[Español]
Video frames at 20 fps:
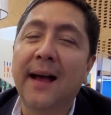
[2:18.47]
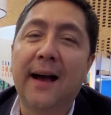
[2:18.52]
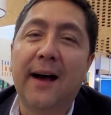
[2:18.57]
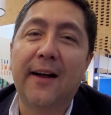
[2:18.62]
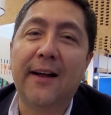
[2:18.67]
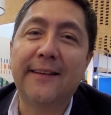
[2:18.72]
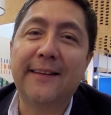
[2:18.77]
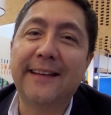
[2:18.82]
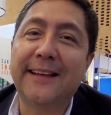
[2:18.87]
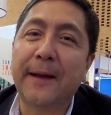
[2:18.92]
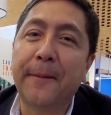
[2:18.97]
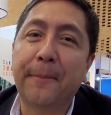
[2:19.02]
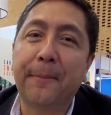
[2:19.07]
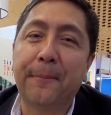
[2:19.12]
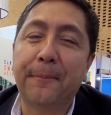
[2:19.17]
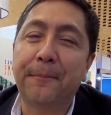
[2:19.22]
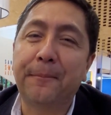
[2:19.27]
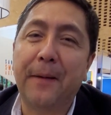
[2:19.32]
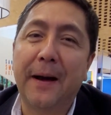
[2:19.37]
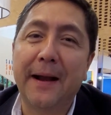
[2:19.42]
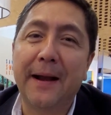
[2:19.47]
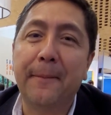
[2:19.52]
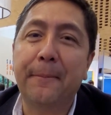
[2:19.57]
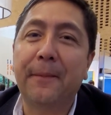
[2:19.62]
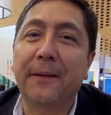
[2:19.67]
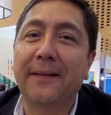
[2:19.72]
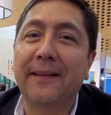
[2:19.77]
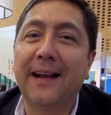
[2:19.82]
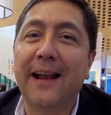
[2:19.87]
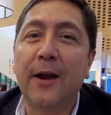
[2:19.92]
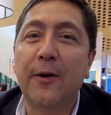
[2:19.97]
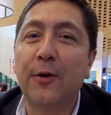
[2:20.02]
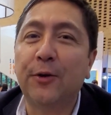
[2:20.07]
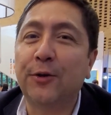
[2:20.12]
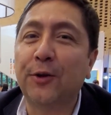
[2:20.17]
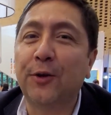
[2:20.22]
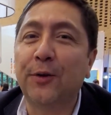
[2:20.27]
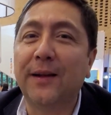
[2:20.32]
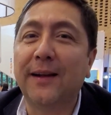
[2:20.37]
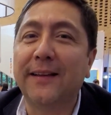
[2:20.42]
Así que van a perder la
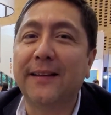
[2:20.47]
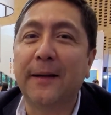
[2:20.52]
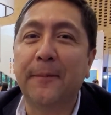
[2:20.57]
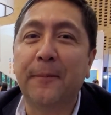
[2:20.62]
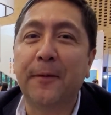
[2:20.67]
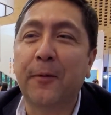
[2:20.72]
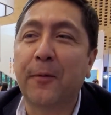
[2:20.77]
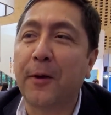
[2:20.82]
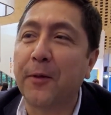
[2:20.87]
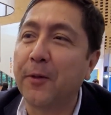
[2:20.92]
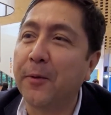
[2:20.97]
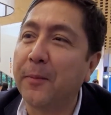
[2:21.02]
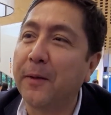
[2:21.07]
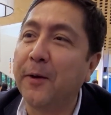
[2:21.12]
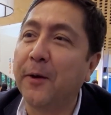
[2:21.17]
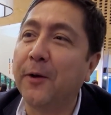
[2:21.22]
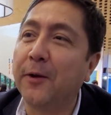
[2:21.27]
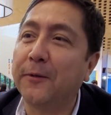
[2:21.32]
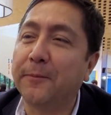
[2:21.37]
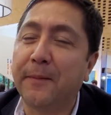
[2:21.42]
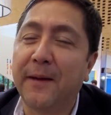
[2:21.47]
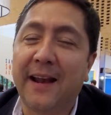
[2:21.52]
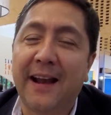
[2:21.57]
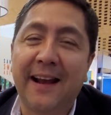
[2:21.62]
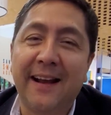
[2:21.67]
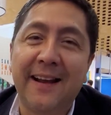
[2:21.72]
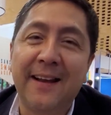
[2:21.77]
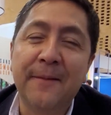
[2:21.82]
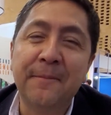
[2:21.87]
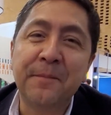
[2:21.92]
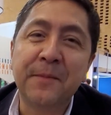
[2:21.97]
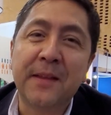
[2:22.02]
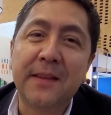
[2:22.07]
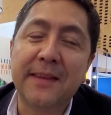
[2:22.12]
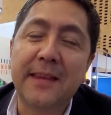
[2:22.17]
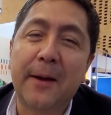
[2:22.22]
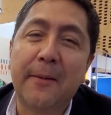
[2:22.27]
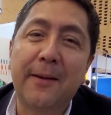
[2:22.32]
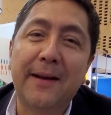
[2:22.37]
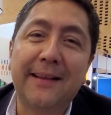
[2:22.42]
noción del tiempo y cuando menos lo esperan,
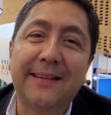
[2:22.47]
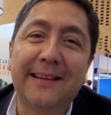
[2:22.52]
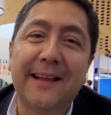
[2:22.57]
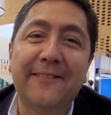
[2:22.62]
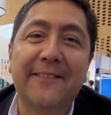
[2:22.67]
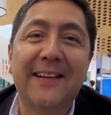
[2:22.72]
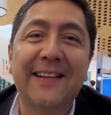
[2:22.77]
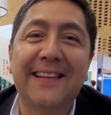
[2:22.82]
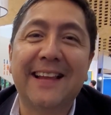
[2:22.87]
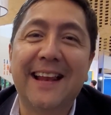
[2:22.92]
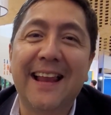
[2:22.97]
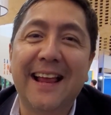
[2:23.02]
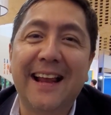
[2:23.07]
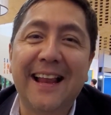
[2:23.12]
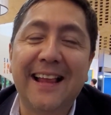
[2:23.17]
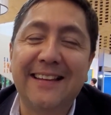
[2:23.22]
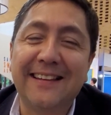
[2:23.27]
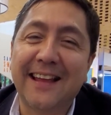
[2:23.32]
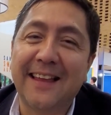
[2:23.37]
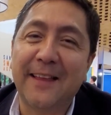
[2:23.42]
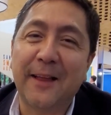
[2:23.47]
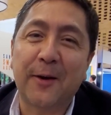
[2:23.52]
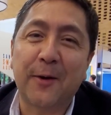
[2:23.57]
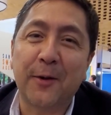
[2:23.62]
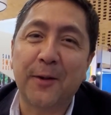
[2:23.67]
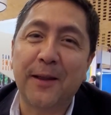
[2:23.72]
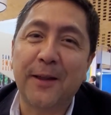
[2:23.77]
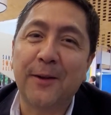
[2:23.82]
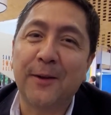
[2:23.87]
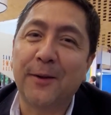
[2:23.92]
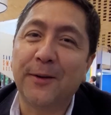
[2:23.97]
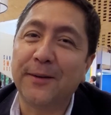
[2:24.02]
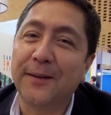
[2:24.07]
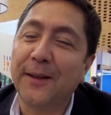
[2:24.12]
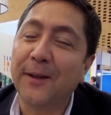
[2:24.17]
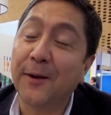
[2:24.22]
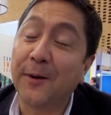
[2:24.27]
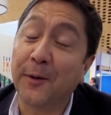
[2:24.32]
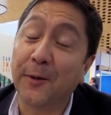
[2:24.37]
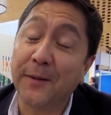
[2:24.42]
ya van a estar frente a la iglesia de rodillos,
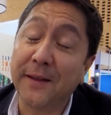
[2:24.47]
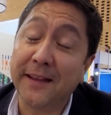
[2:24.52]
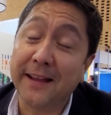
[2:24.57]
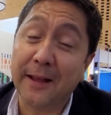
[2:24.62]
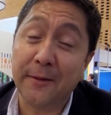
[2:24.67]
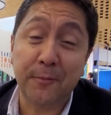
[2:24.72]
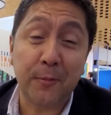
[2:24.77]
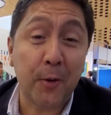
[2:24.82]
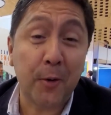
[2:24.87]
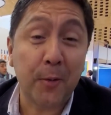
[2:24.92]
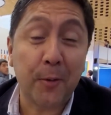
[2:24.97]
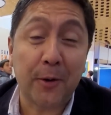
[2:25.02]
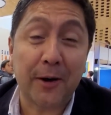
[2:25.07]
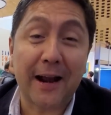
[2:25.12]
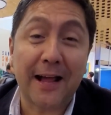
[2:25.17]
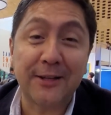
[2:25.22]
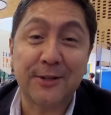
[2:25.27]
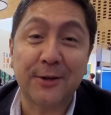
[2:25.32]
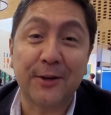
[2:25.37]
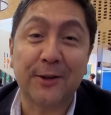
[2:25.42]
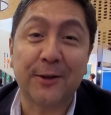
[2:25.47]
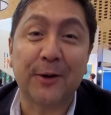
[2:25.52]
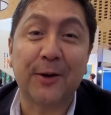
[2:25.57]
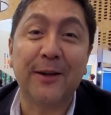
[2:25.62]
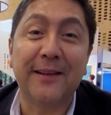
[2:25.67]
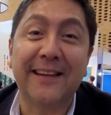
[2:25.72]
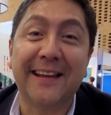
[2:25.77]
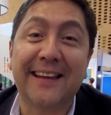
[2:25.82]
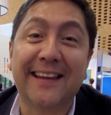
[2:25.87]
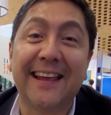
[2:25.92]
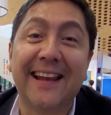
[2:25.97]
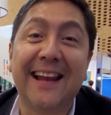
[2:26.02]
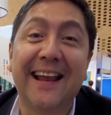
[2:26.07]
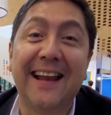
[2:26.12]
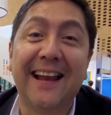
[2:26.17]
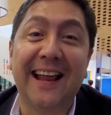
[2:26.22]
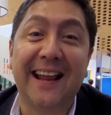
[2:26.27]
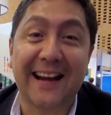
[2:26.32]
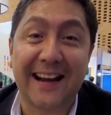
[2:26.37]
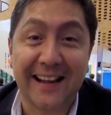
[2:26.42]
rodillas muy borrachos de todo el tequila
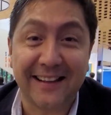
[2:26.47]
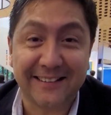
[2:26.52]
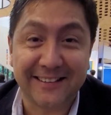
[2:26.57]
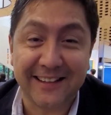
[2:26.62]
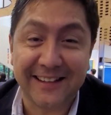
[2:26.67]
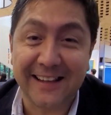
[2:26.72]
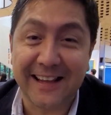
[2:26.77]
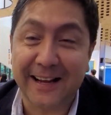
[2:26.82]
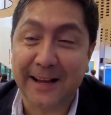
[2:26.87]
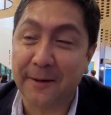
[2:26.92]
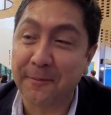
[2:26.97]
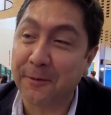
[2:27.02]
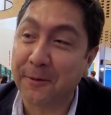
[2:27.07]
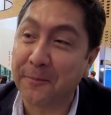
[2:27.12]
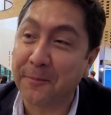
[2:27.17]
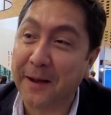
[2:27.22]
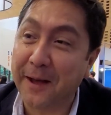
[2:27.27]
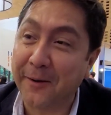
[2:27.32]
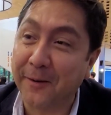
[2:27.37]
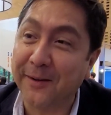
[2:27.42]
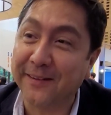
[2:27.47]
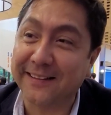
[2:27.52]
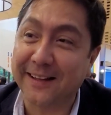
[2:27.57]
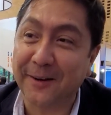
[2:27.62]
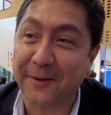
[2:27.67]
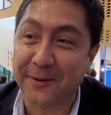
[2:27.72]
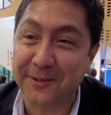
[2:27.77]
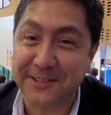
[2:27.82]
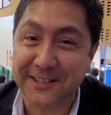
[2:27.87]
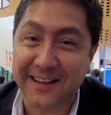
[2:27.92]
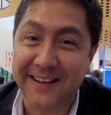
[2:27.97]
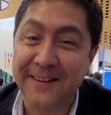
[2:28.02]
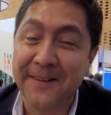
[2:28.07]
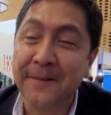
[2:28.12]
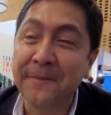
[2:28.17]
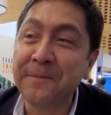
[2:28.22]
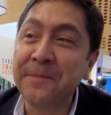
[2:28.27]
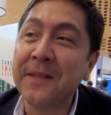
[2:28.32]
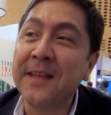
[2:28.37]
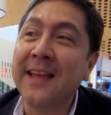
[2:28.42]
y la raicilla que tomaron esa noche,
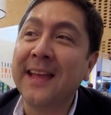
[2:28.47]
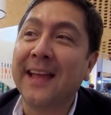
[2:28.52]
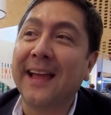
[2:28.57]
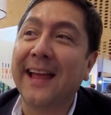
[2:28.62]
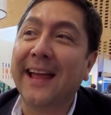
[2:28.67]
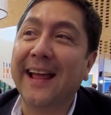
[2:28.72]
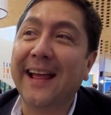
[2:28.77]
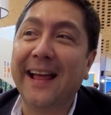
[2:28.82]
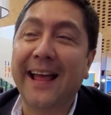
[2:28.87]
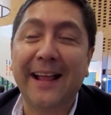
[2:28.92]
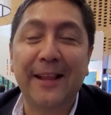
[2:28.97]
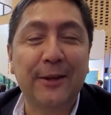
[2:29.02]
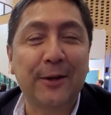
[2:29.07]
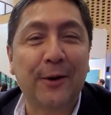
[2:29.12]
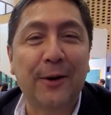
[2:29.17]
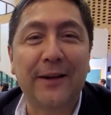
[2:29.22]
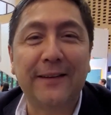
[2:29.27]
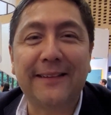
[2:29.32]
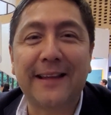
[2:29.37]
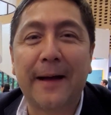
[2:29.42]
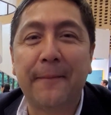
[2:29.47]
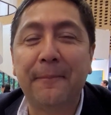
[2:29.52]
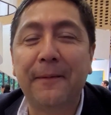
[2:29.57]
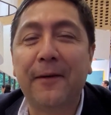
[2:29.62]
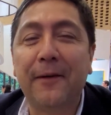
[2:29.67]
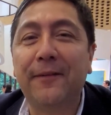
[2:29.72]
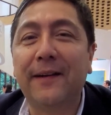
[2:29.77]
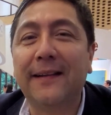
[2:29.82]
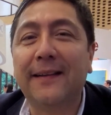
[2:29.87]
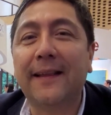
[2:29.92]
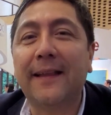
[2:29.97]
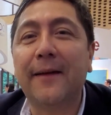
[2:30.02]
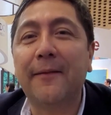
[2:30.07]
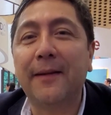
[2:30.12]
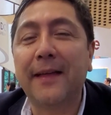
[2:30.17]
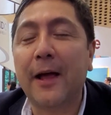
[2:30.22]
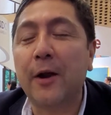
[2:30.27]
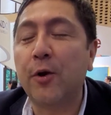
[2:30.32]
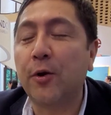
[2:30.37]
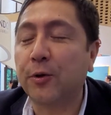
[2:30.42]
eh, en toda esta amplia oferta de
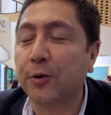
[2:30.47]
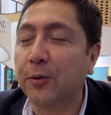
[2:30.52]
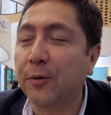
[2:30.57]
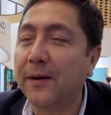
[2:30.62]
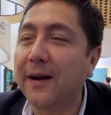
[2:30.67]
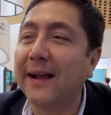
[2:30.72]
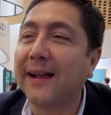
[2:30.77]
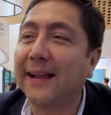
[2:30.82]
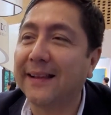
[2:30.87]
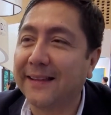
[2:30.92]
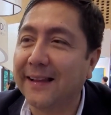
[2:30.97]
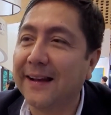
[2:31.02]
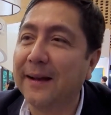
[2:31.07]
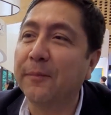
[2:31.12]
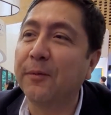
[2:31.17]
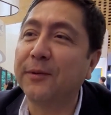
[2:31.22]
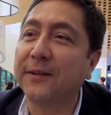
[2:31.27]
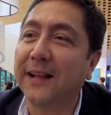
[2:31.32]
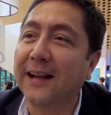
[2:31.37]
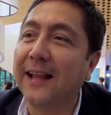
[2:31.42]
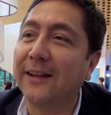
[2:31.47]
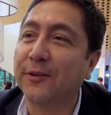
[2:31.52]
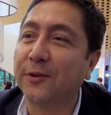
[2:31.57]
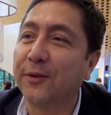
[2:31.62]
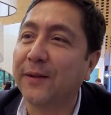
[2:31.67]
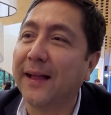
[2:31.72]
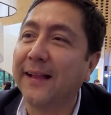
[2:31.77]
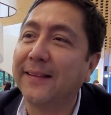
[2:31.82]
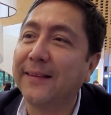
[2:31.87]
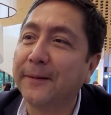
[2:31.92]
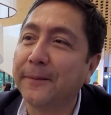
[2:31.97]
vida nocturna que tenemos en la ciudad.